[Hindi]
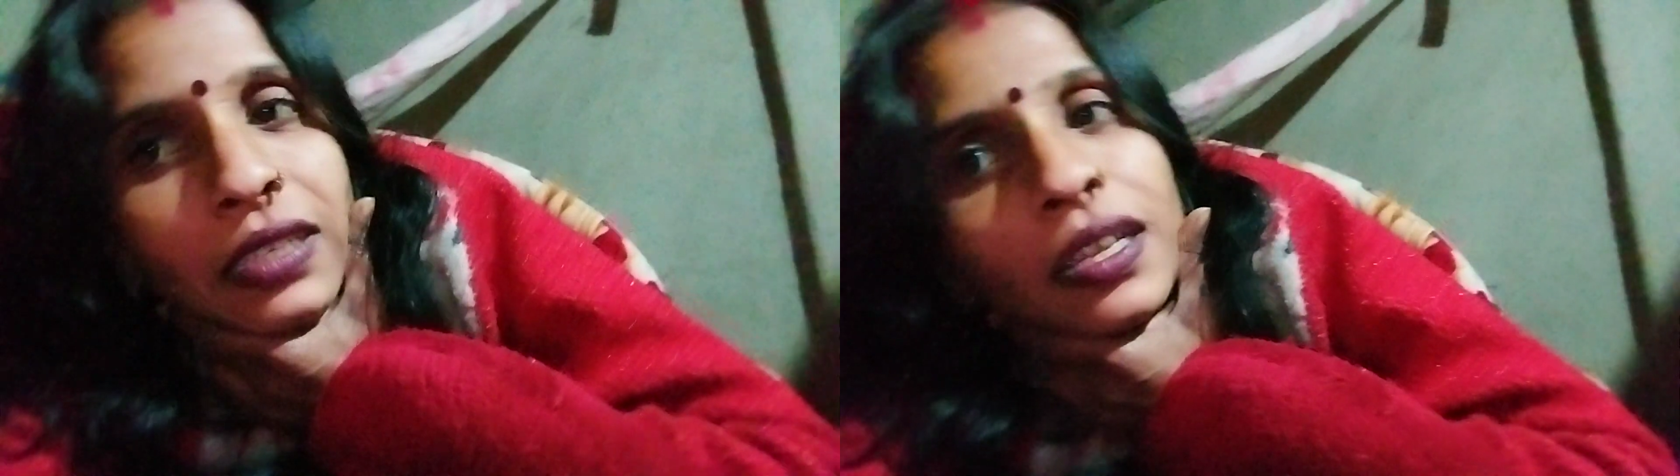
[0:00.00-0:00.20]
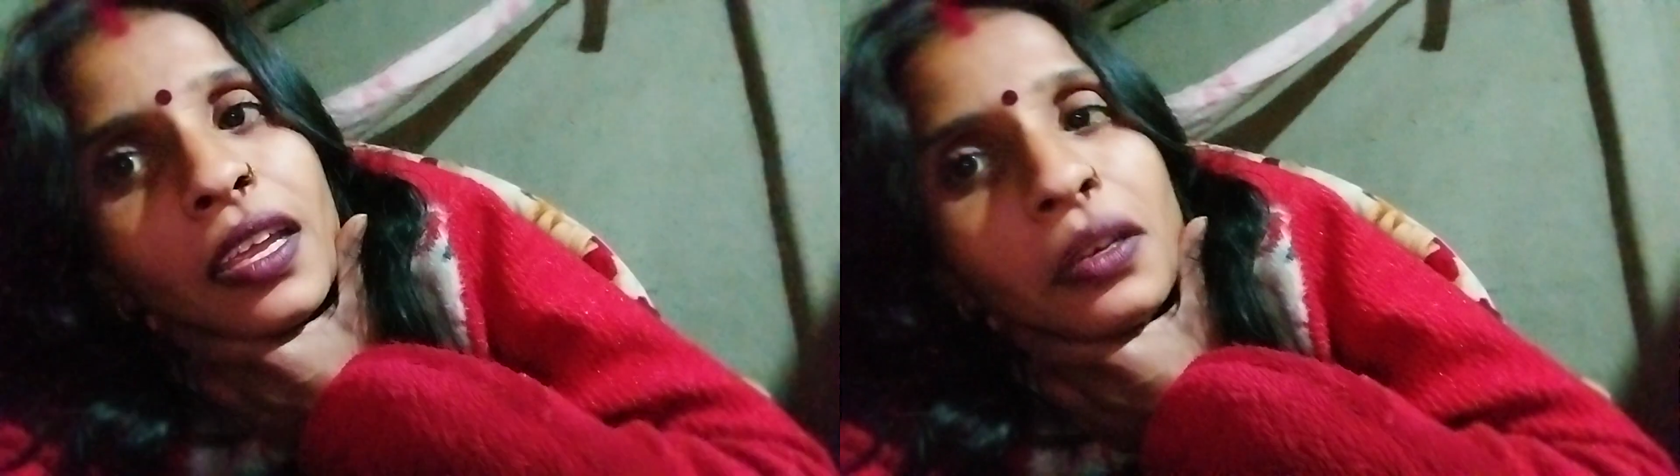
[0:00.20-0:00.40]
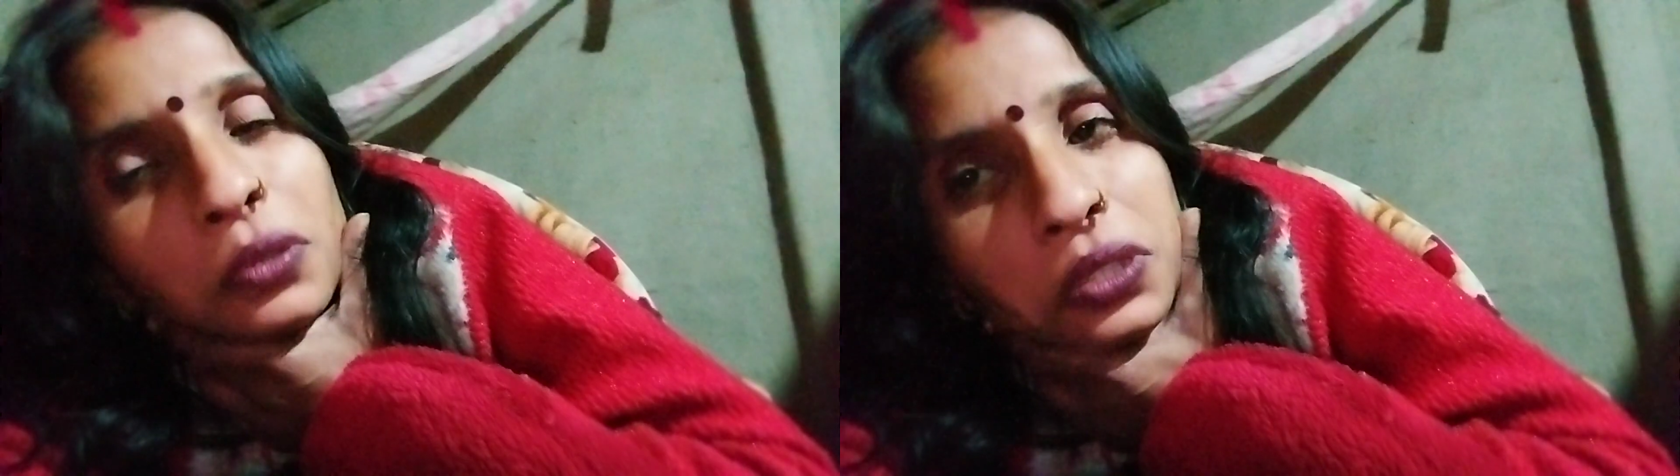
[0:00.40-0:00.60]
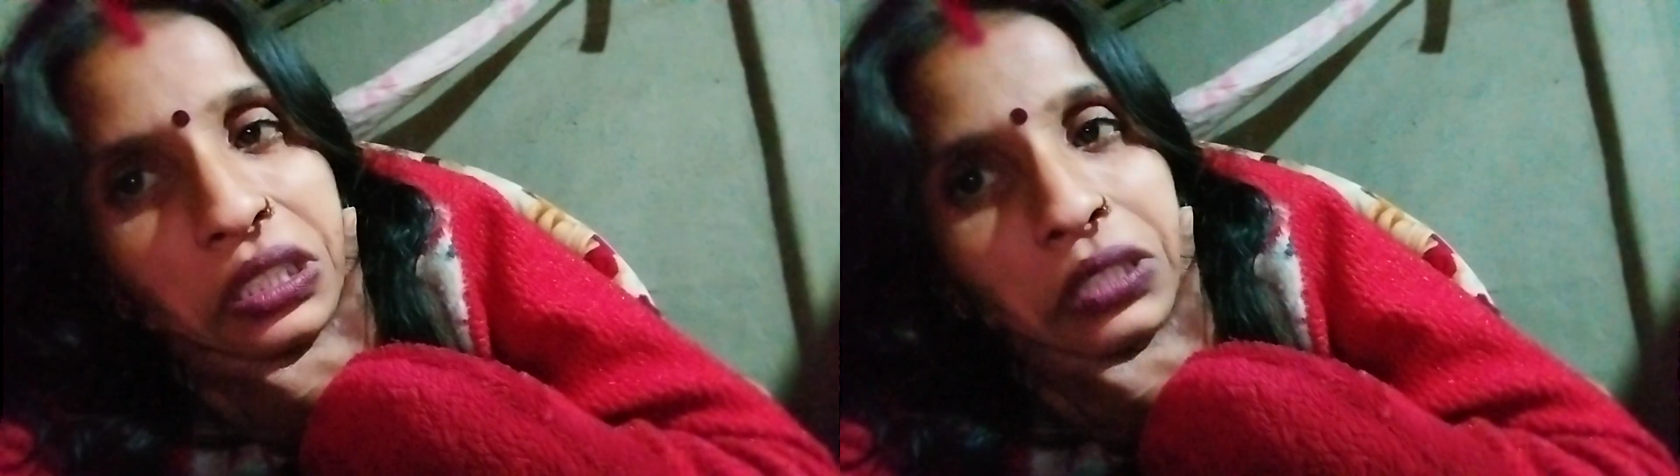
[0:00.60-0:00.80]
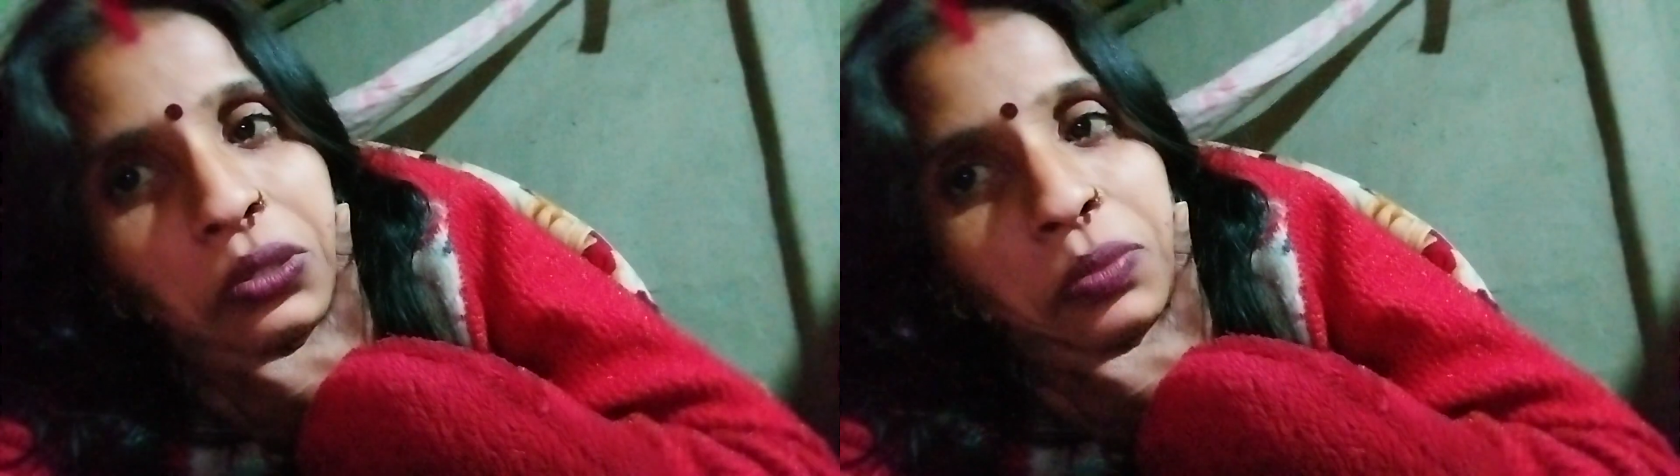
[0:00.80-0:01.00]
नहीं कुछ
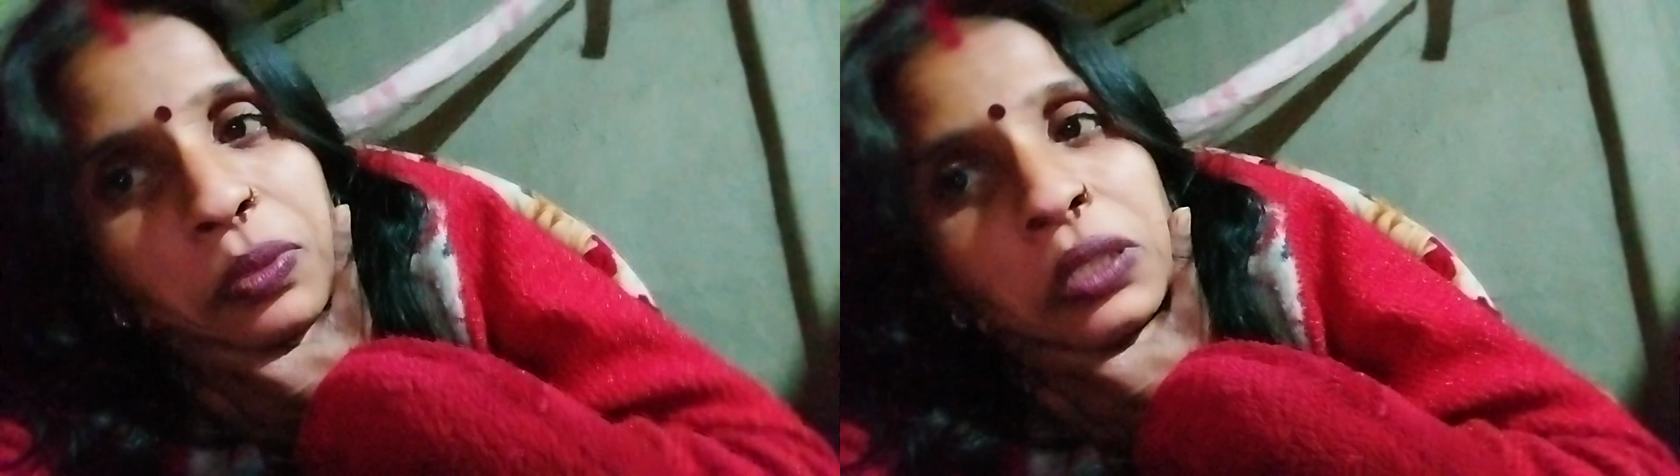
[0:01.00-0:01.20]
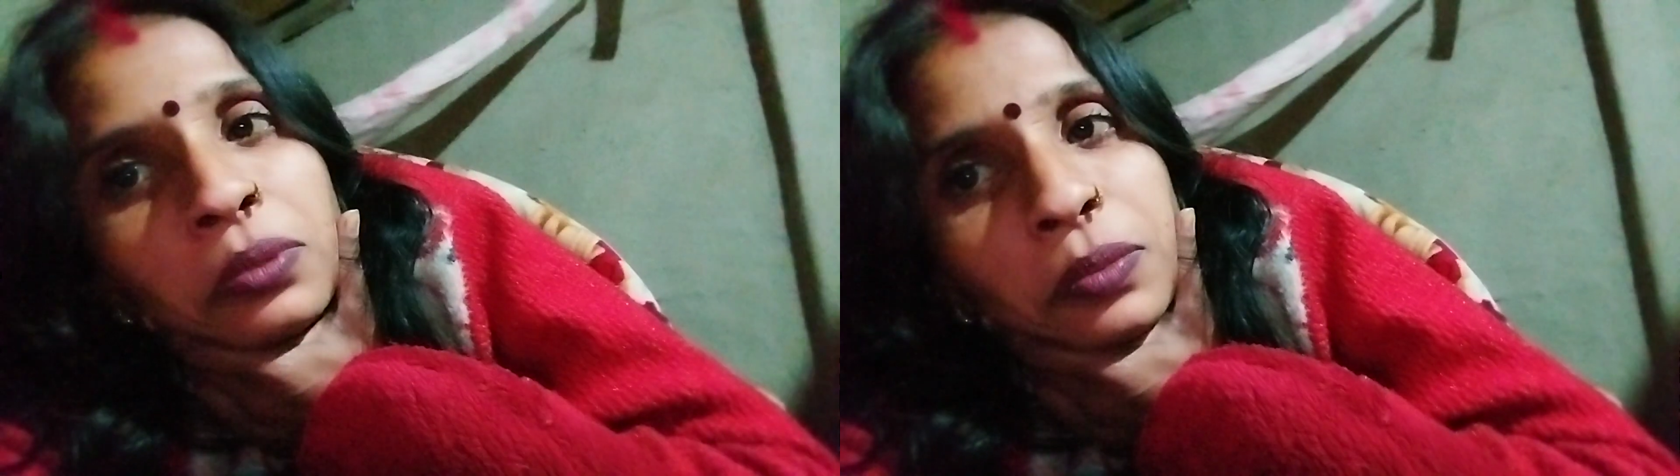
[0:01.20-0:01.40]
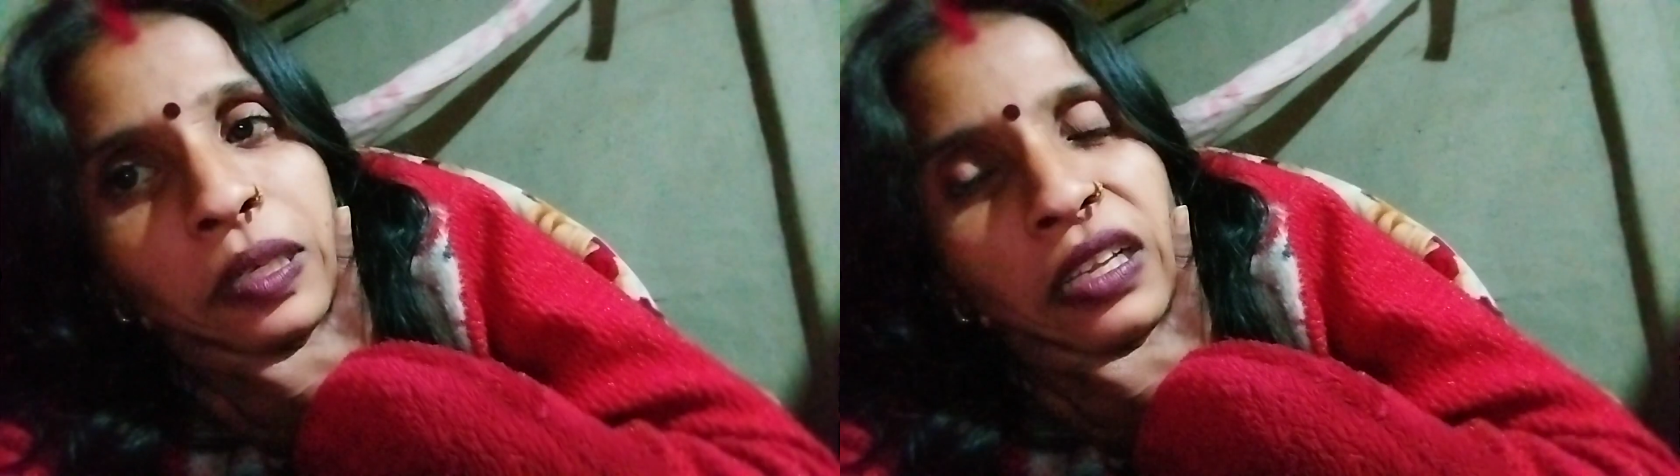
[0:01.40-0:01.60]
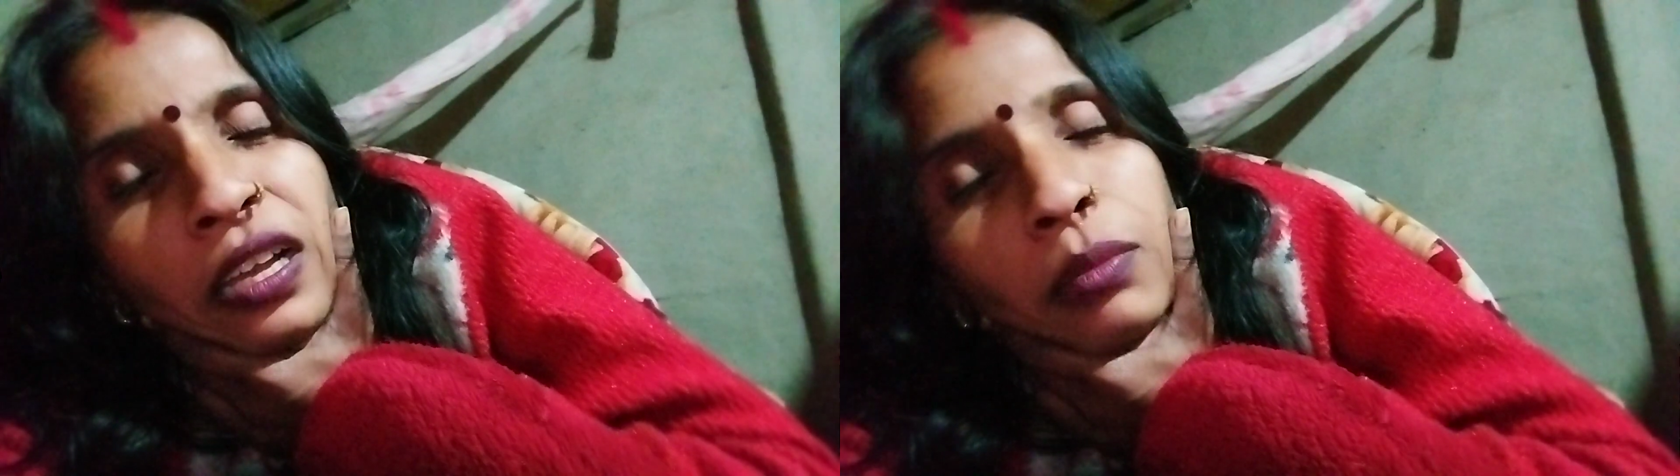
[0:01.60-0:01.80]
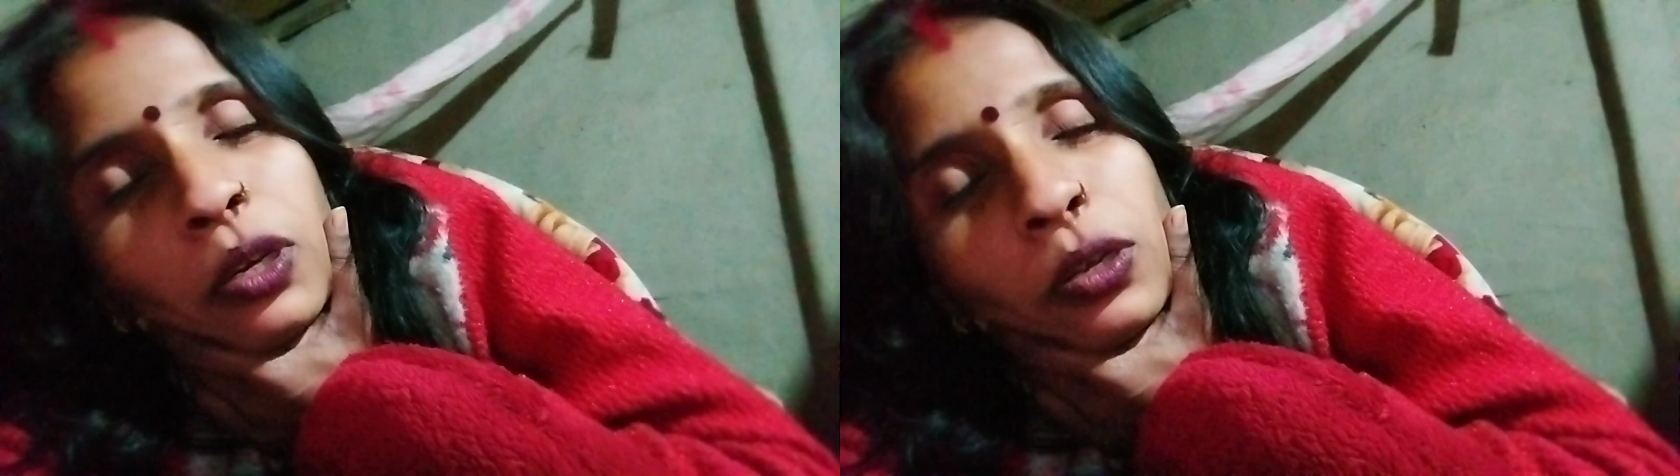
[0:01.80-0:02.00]
करो फिर भी
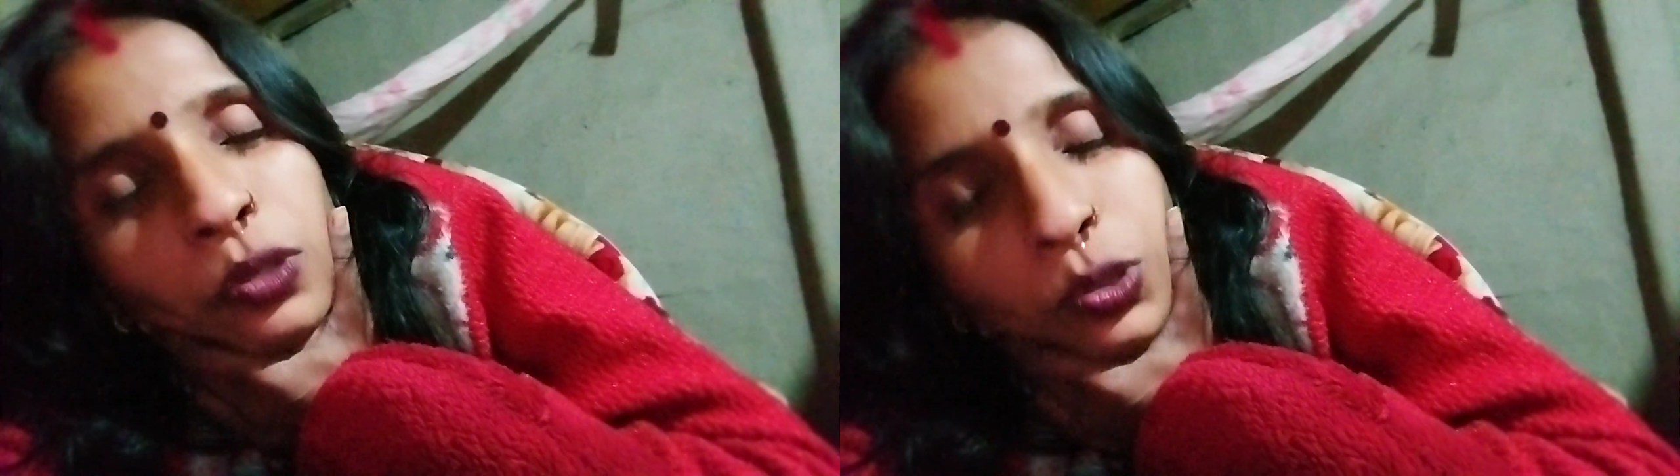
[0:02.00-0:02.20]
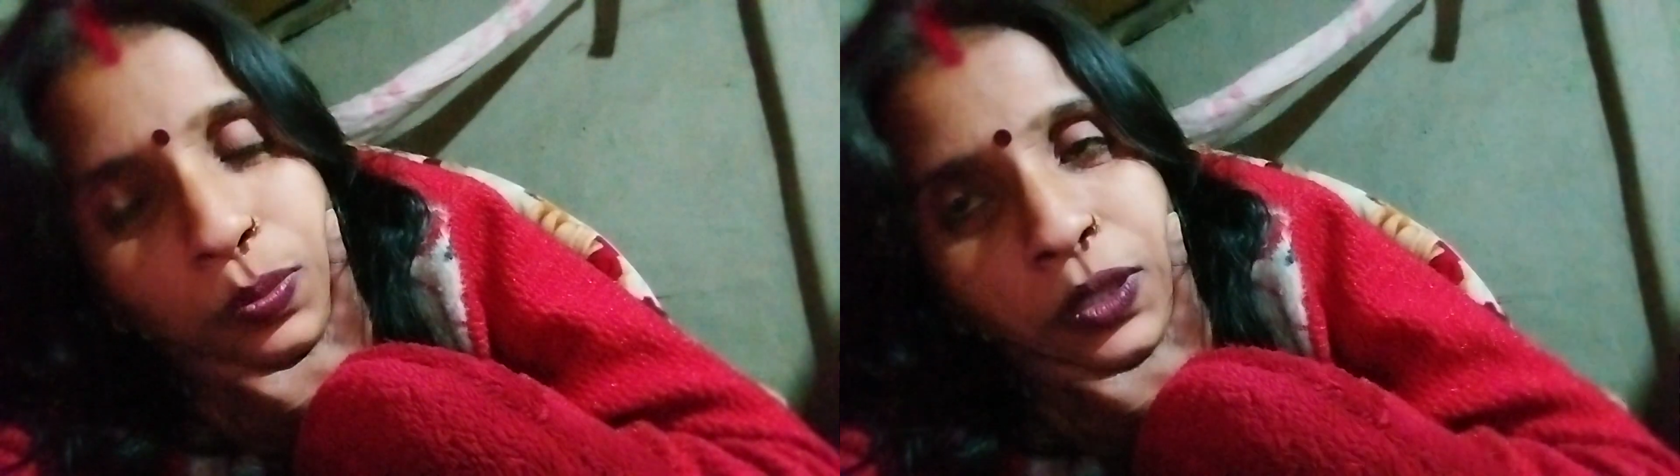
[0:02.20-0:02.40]
बदनाम करो तो